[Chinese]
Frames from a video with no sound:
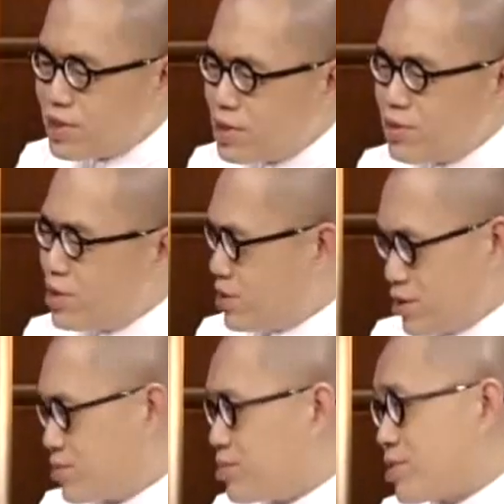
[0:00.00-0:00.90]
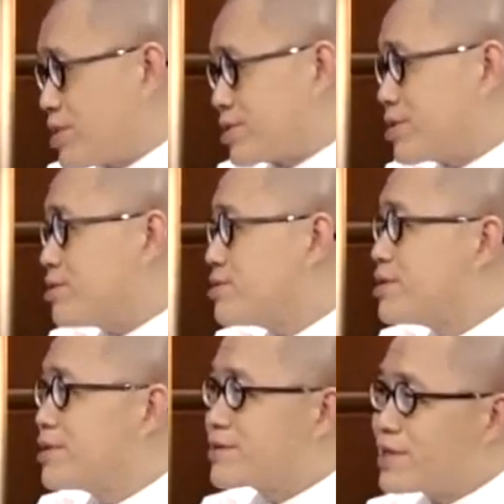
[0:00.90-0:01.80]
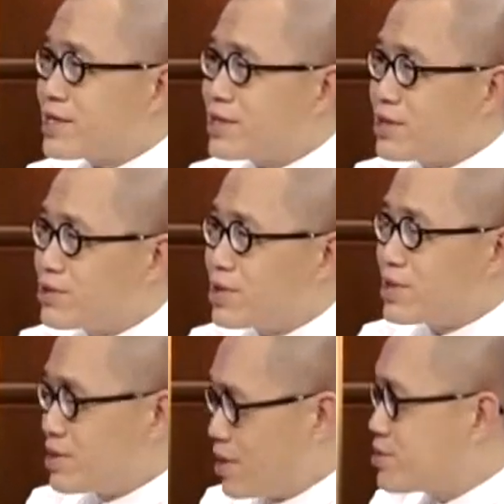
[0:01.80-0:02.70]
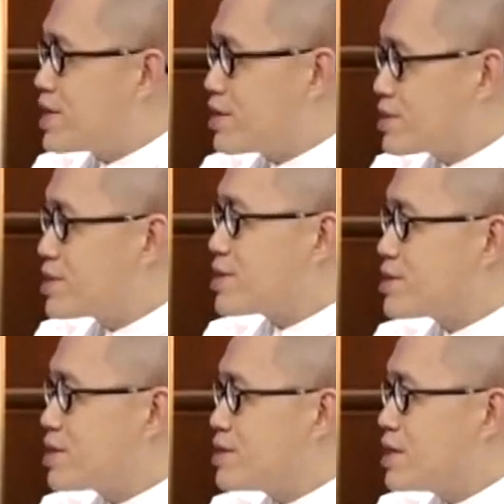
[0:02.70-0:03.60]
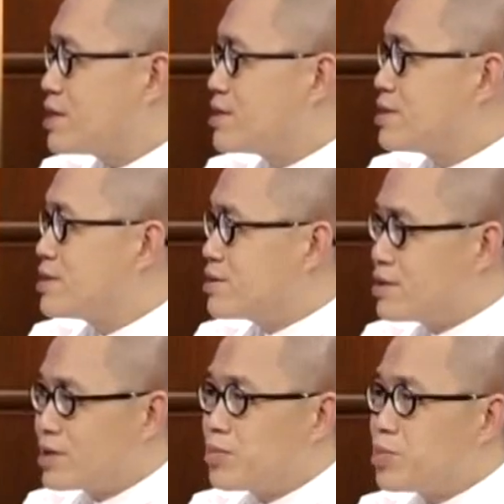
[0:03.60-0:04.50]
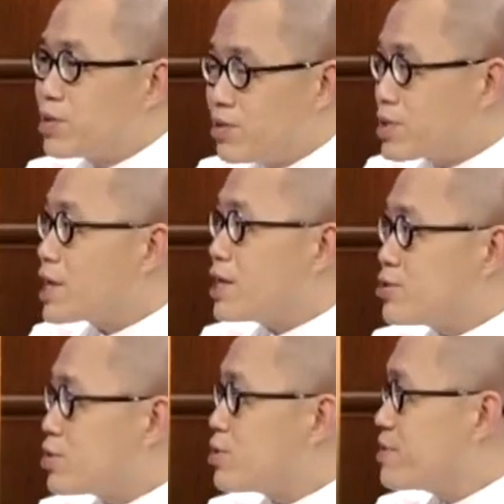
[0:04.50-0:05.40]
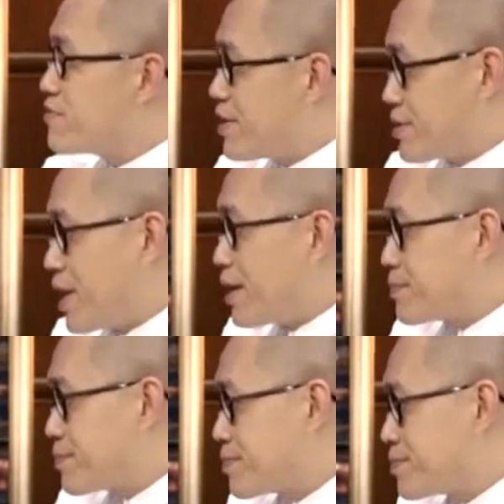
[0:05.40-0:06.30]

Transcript: 没错，挣多少钱都不会够。但是你如果老想着这个事儿啊，你那个不够的感觉会被放大，